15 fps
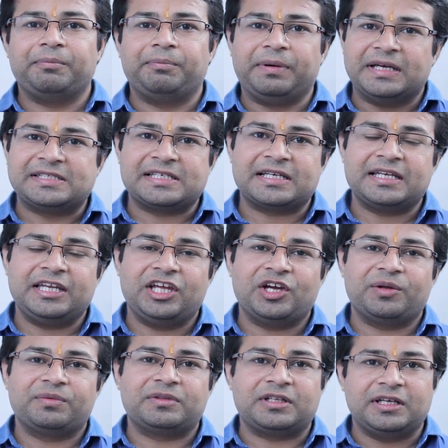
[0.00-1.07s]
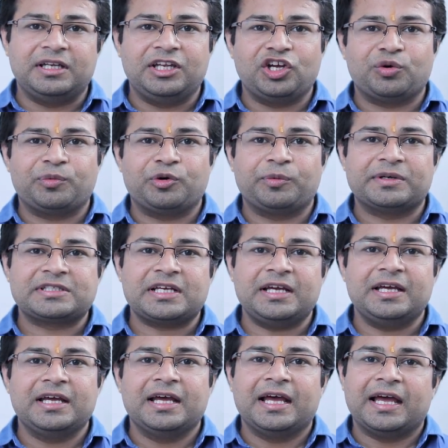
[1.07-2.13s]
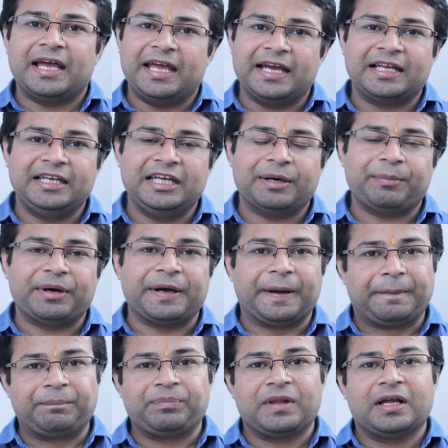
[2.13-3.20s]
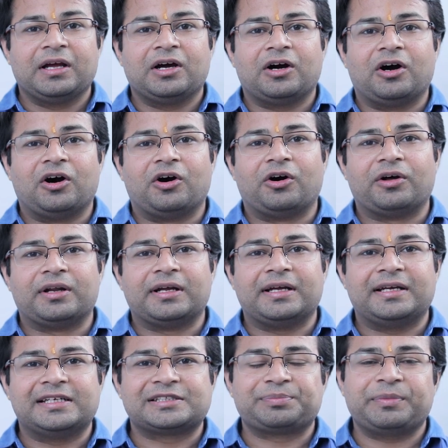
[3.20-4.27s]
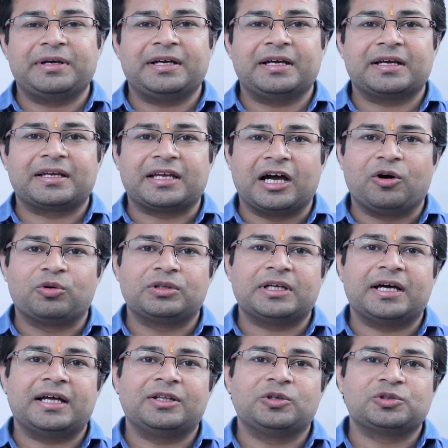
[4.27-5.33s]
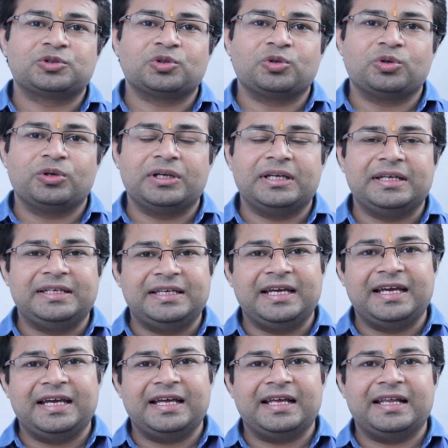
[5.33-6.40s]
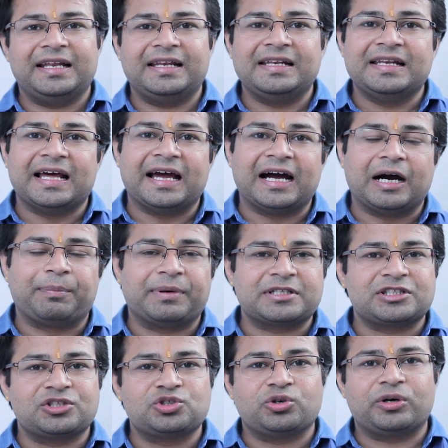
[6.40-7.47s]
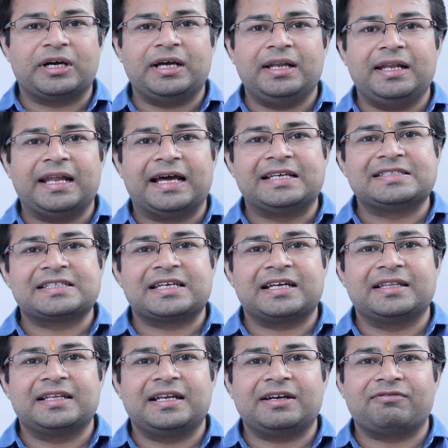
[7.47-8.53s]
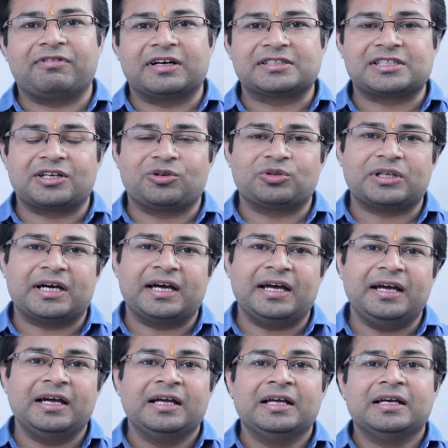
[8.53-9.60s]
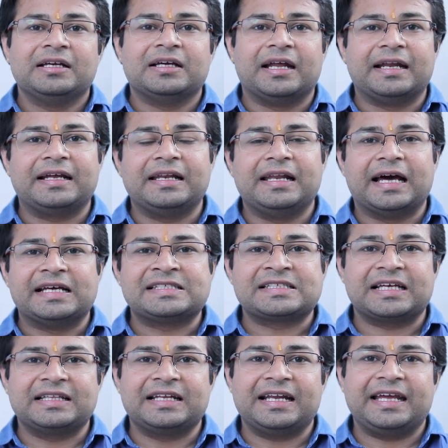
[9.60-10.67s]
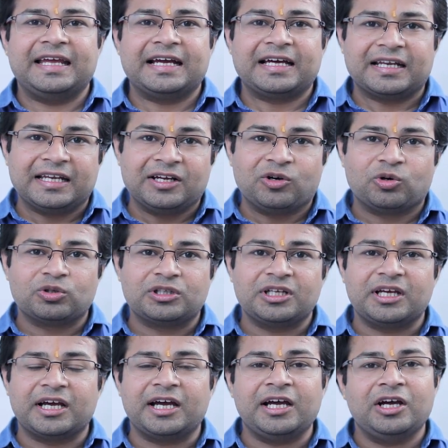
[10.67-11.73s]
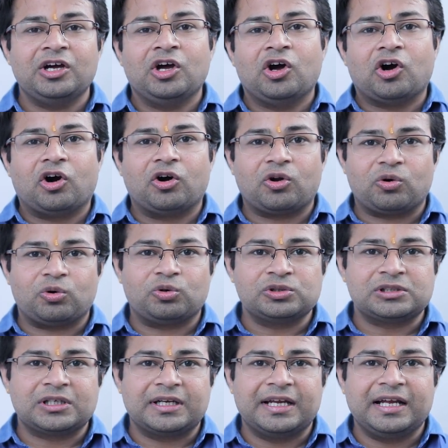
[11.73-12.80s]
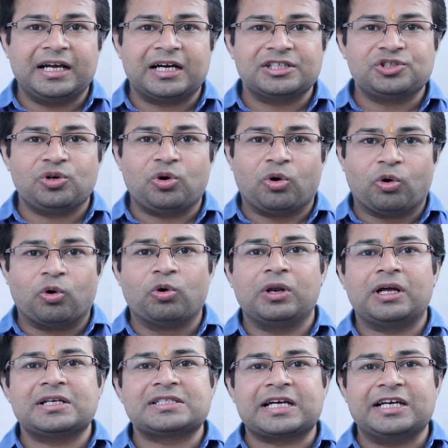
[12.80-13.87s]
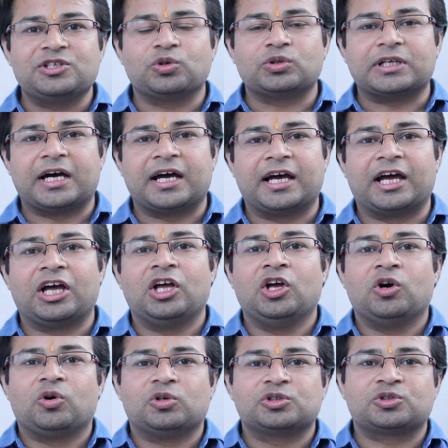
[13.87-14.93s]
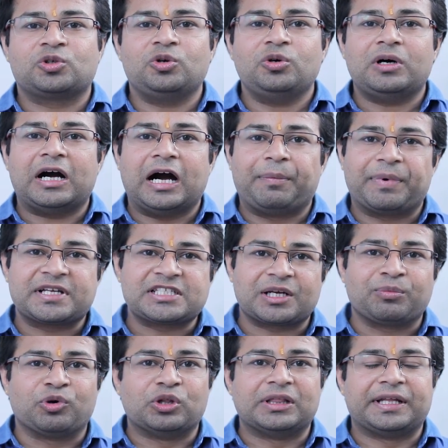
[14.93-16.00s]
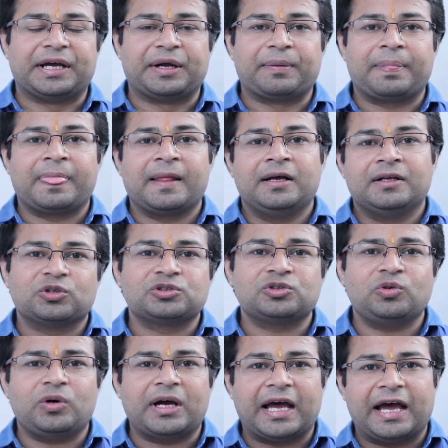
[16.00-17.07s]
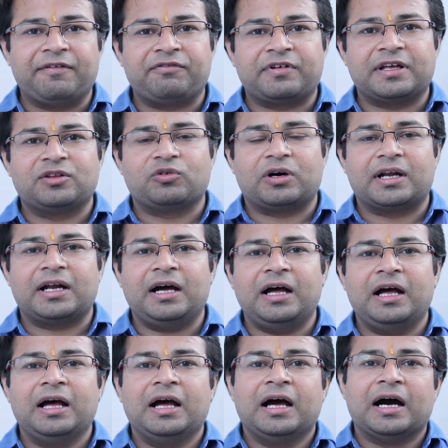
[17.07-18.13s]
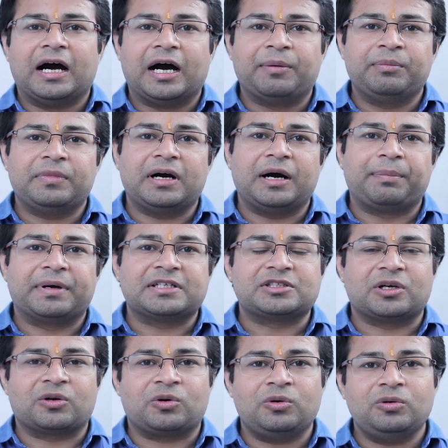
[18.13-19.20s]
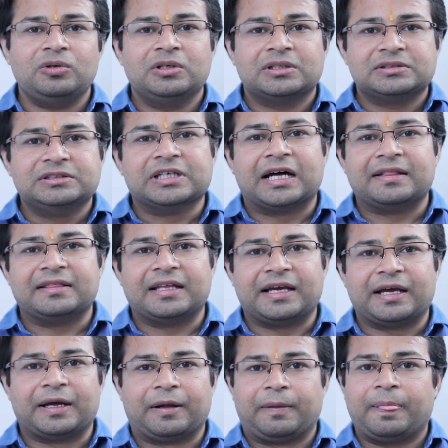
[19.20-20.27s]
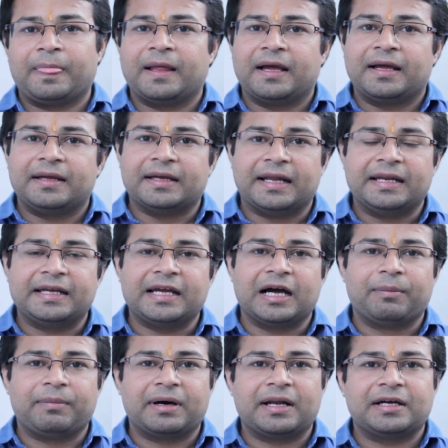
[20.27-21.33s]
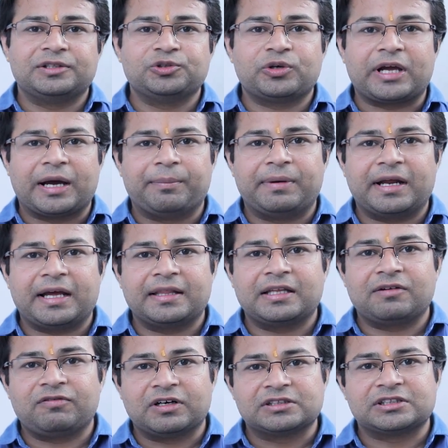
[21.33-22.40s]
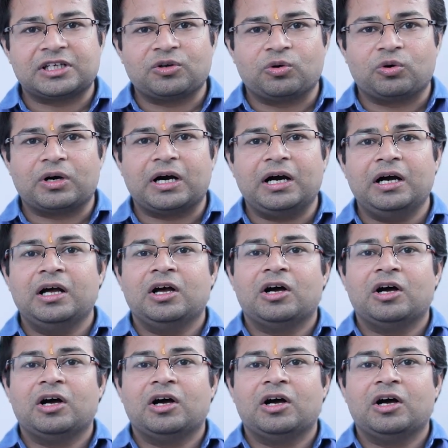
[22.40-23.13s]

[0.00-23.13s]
बेसिक नियम तीन नियमों में से एक नियम है और इसमें क्या होता है दोस्तों ये अपर्चर जो है लेंस के अंदर एक फंक्शन होता है यानी कि लेंस के अंदर एक रिंग होती है और उस रिंग का जो होल का साइज़ होता है उसको अपर्चर बोलते हैं दोस्तों एफ़ के द्वारा हम अपर्चर को जानते हैं यानी कि हमारा जो कैमरे के अंदर फंक्शन होगा